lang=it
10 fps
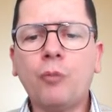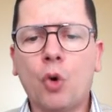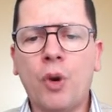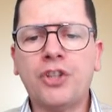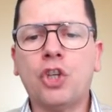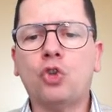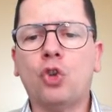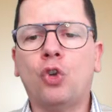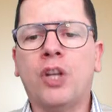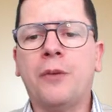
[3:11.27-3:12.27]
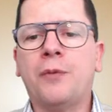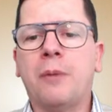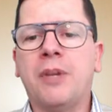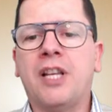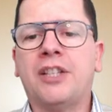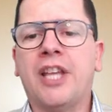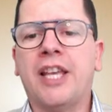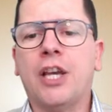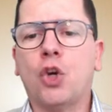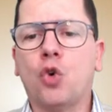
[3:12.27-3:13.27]
Queste sono le famiglie
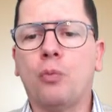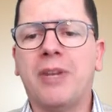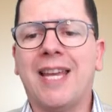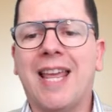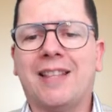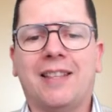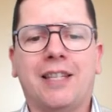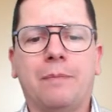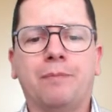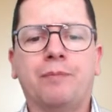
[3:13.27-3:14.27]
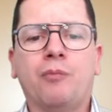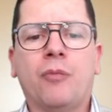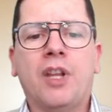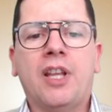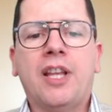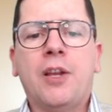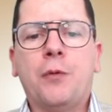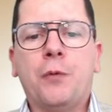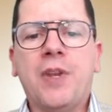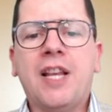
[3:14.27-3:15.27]
dei Rubinetti.
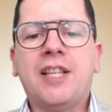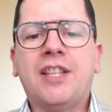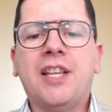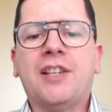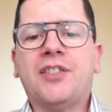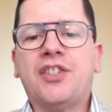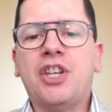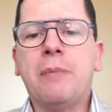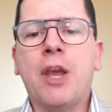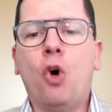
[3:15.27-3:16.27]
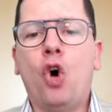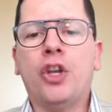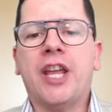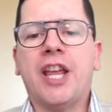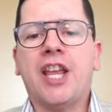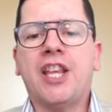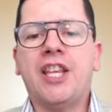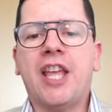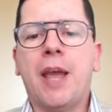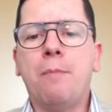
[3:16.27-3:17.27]
Figli di Simeone,
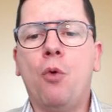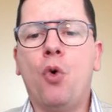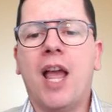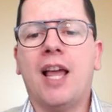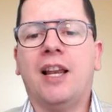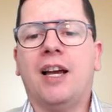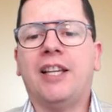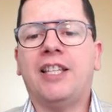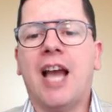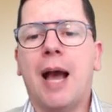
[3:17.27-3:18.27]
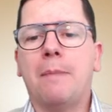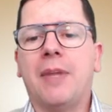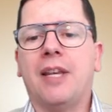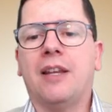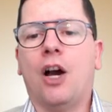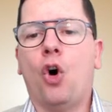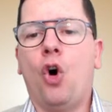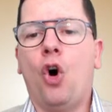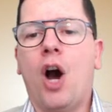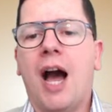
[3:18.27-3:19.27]
Yemuel, Yamin,
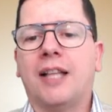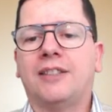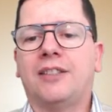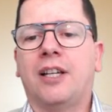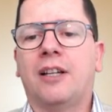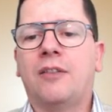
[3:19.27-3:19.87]
Oad,